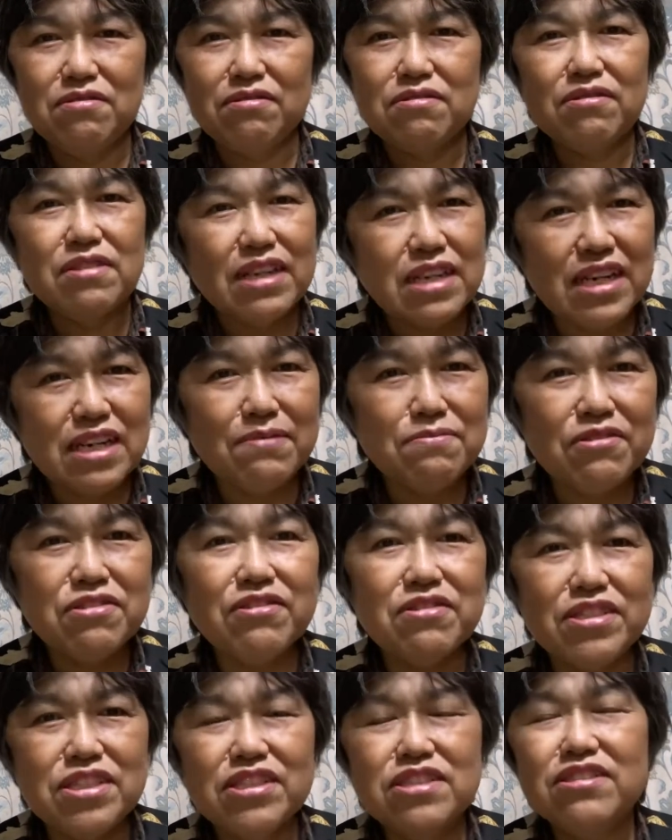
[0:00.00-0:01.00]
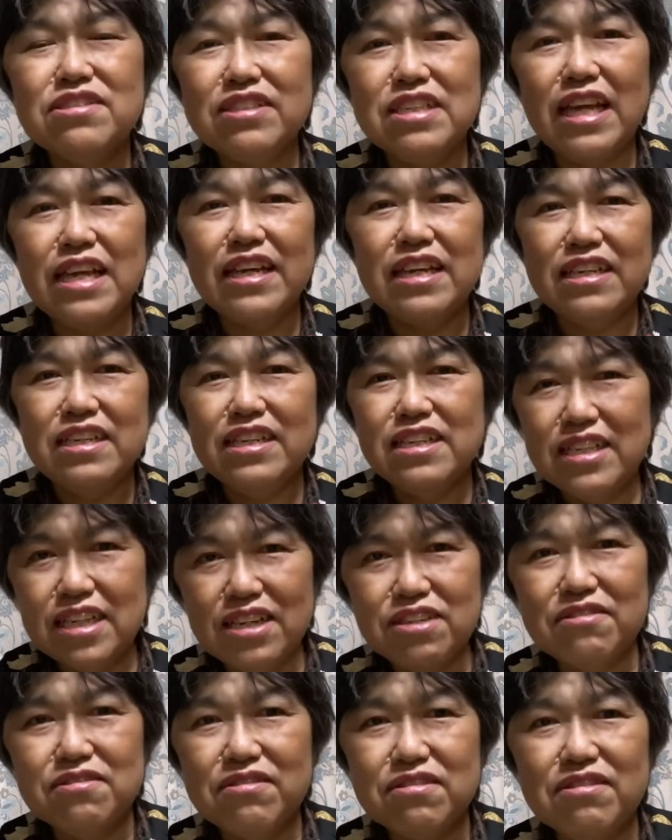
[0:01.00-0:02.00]
これからもっと自由でいいんだ
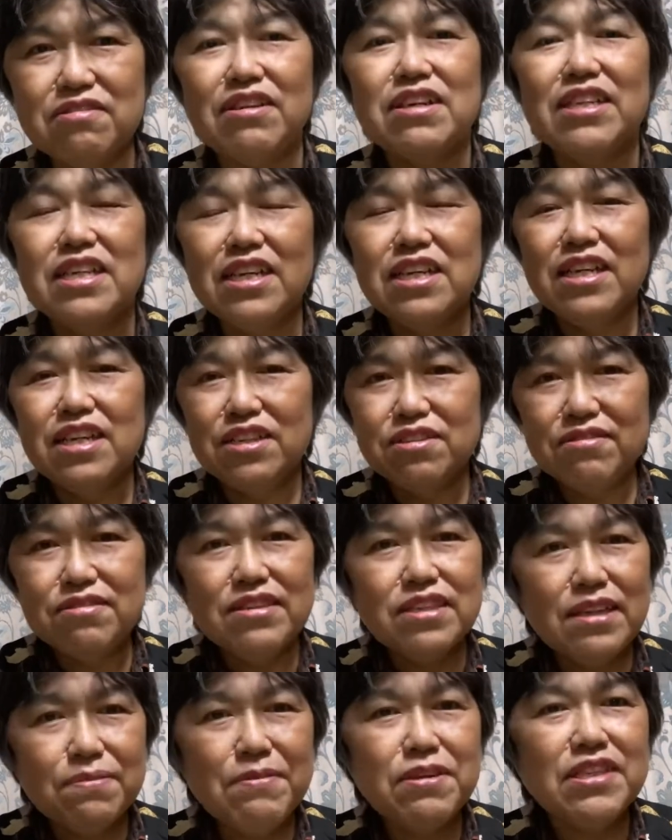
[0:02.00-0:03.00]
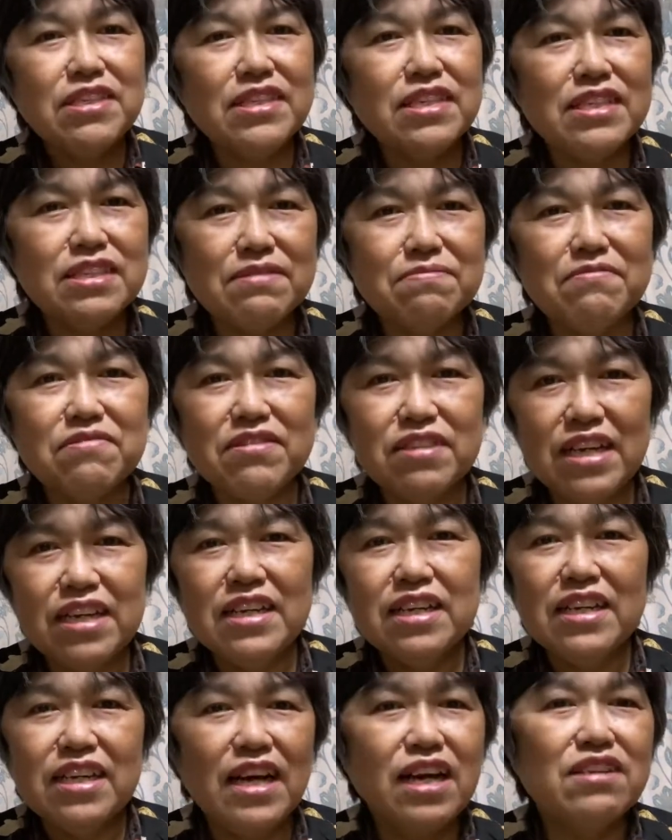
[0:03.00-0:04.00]
よとかねそういったメッセージもね
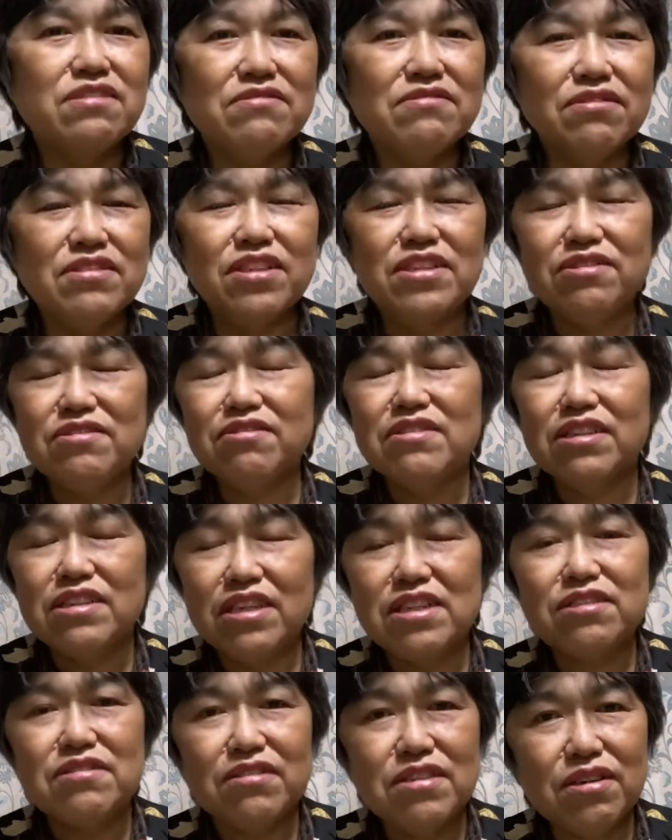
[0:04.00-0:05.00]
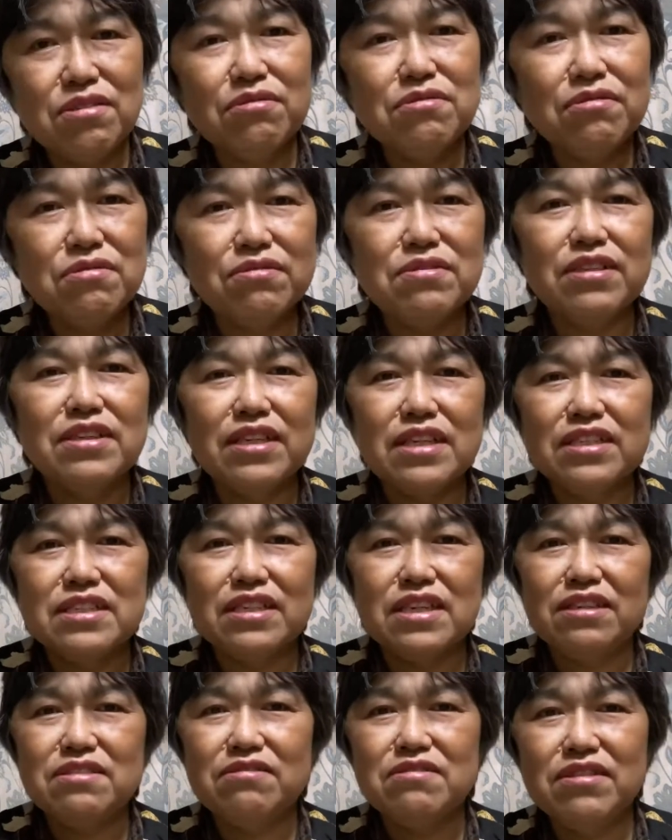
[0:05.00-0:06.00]
あるっていうようなねそんなことをね確
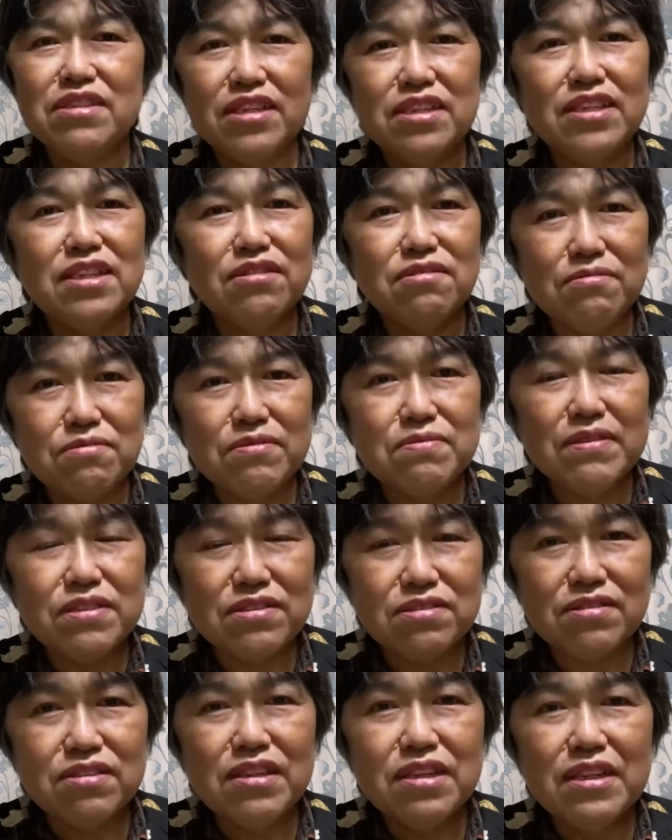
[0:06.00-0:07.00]
か言っていたと思います。